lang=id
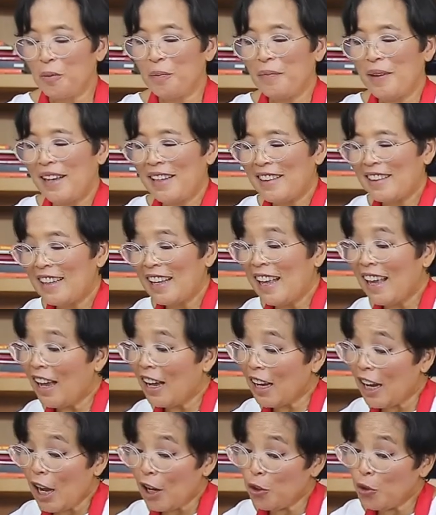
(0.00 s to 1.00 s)
cuman
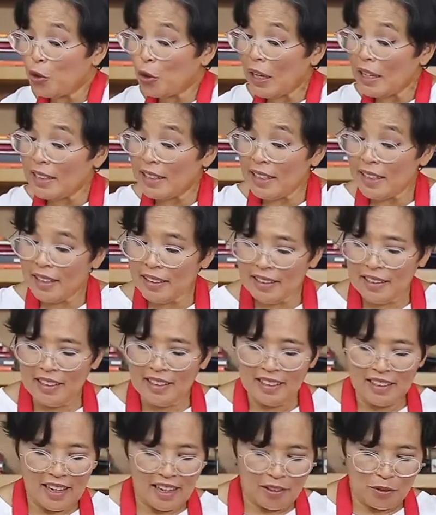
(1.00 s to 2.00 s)
ngaduk aja
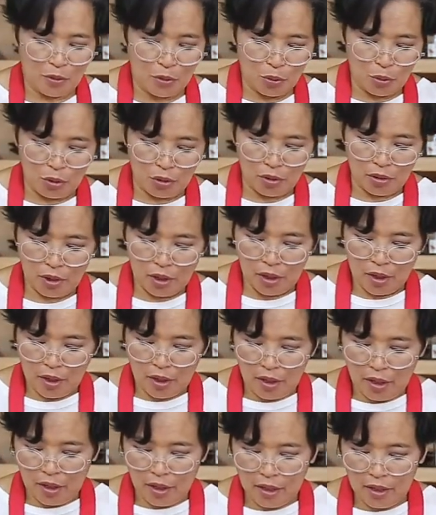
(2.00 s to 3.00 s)
jadi satu
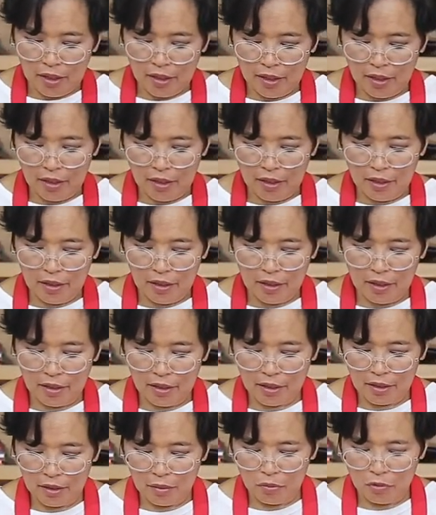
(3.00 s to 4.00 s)
uh,
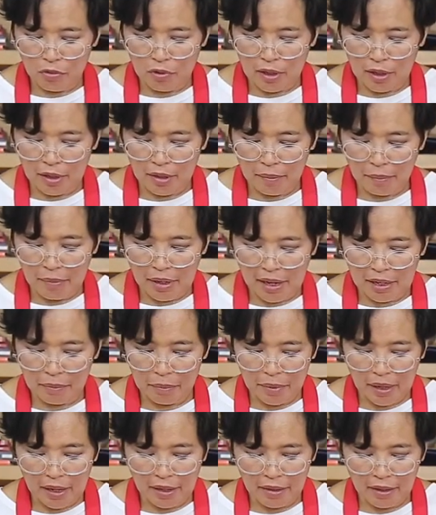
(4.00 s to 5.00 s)
semua
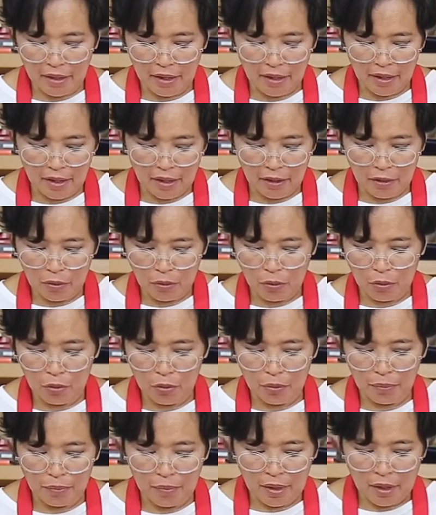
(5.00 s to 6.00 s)
bahan-bahannya yaitu
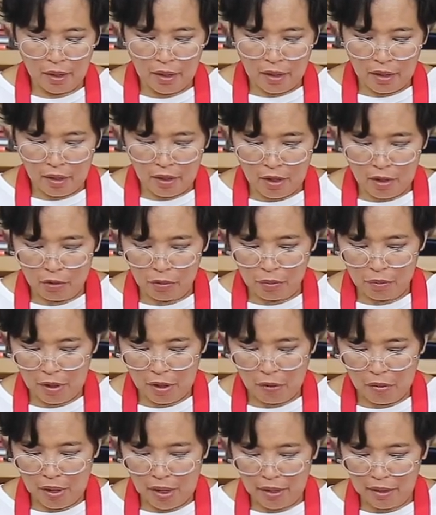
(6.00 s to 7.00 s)
daun
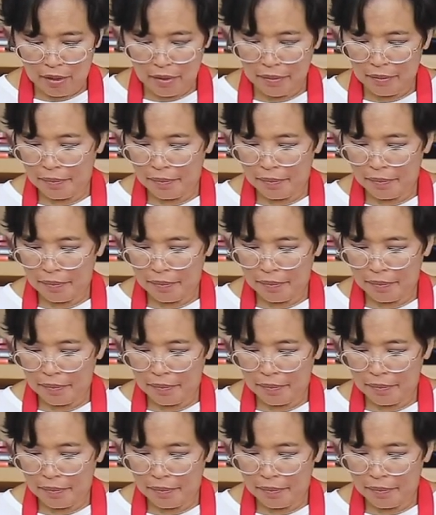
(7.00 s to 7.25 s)
bawang,